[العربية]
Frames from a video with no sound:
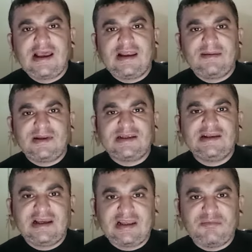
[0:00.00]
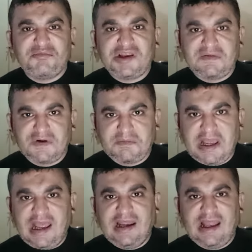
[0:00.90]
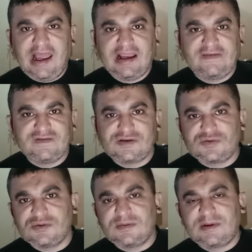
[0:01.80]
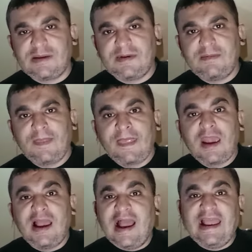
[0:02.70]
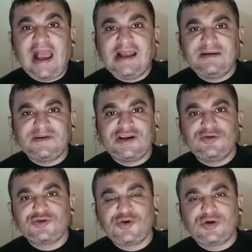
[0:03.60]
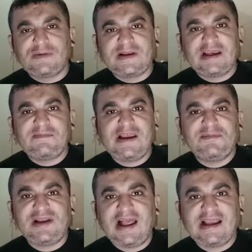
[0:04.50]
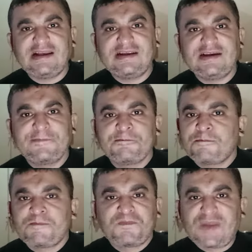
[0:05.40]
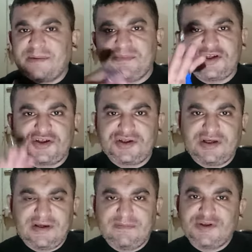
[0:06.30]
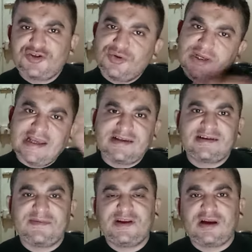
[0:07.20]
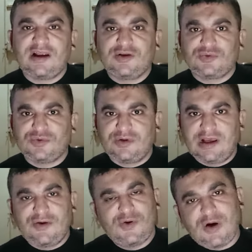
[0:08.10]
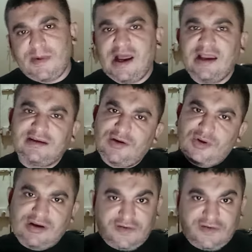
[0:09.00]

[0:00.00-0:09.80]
انا بدي لك المينيمم اقل حاجه في السوق تمام اي حد بيجي له شغل من غير ما يعمل الحاجات دي مش مش شغل هيستمر على طول او هو بقى هيطور